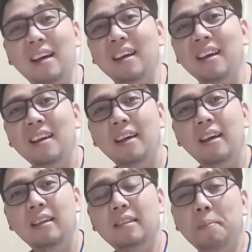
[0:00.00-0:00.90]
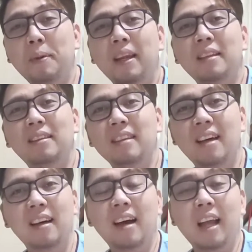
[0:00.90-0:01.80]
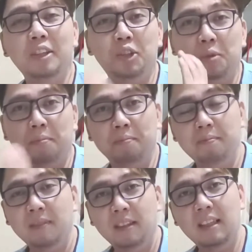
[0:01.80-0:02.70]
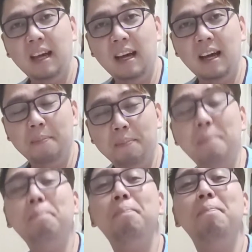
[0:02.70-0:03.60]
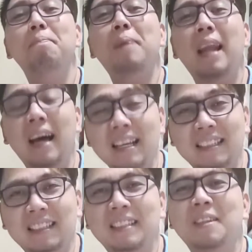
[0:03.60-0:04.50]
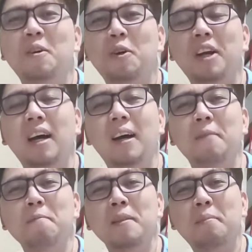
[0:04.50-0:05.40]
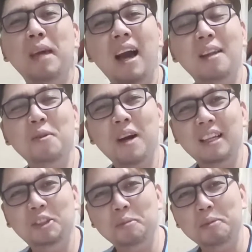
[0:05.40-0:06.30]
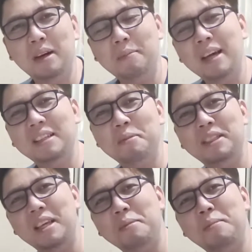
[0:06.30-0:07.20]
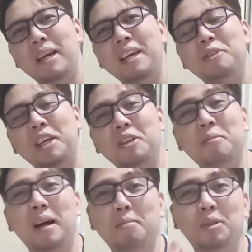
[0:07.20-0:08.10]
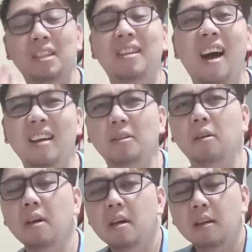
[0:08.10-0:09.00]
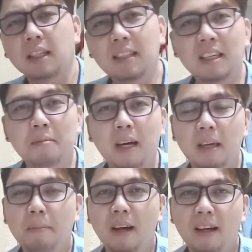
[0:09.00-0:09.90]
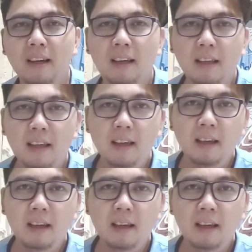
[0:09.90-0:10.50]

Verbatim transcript: ng separate na calcium na palakas or uh, may halong calcium yung mga vitamins na ibibigay nyo sa inyong mga buntis na aso. Kasi yung mga ibang